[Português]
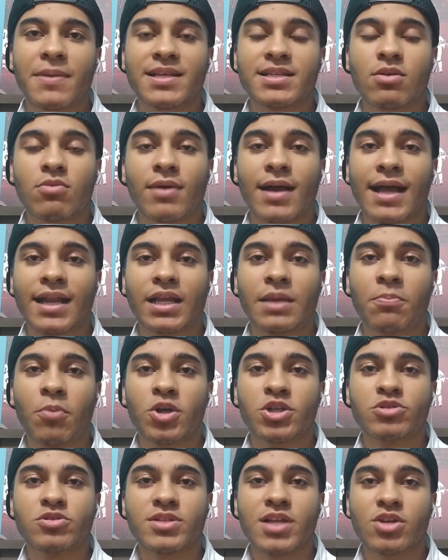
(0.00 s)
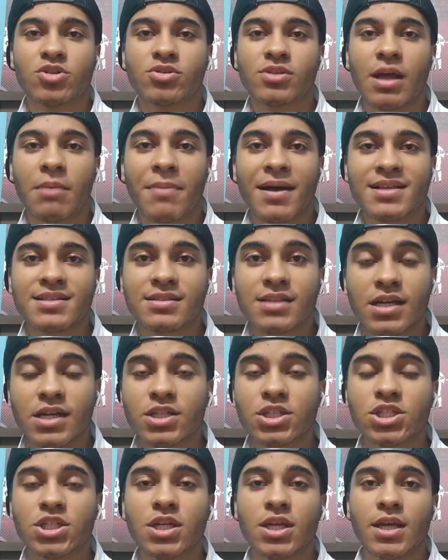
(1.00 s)
mas é um cara que pode nos ajudar
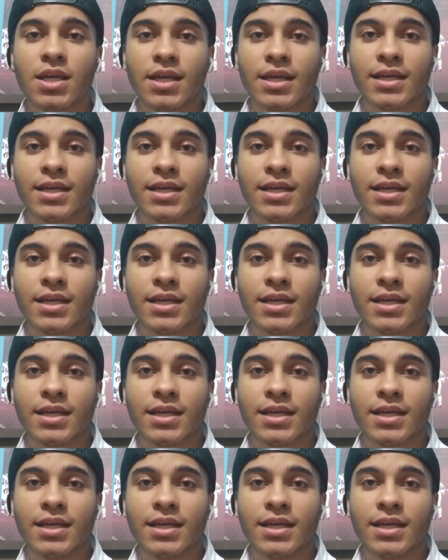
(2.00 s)
bastante.